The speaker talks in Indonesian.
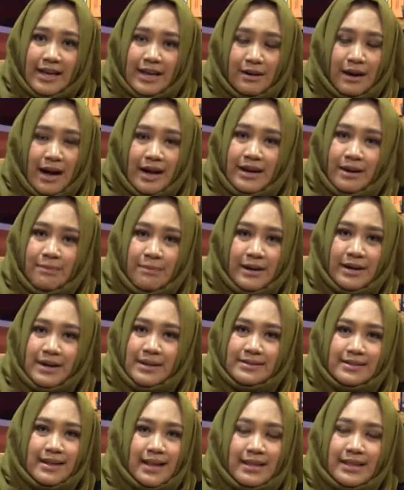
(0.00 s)
yang ada
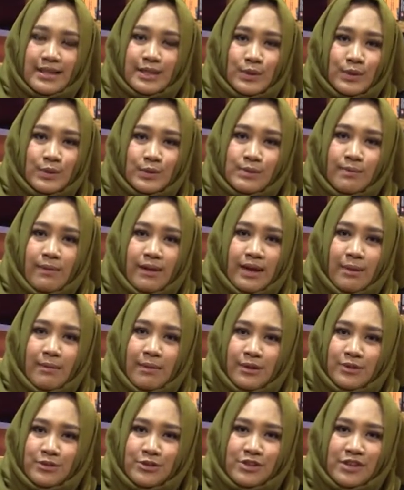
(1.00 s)
pada saat itu sebagai
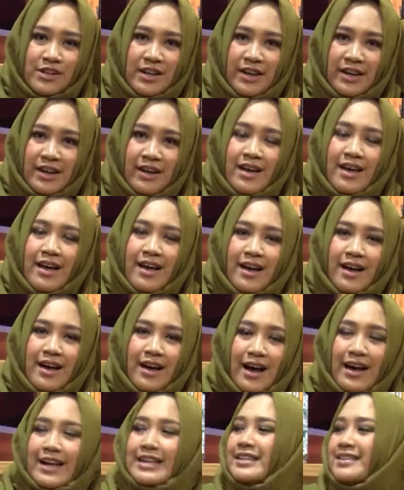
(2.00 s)
manusia
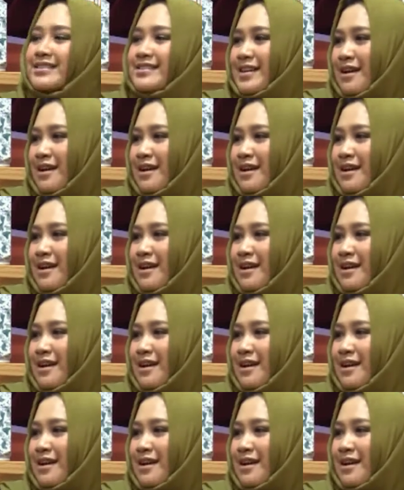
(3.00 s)
akhir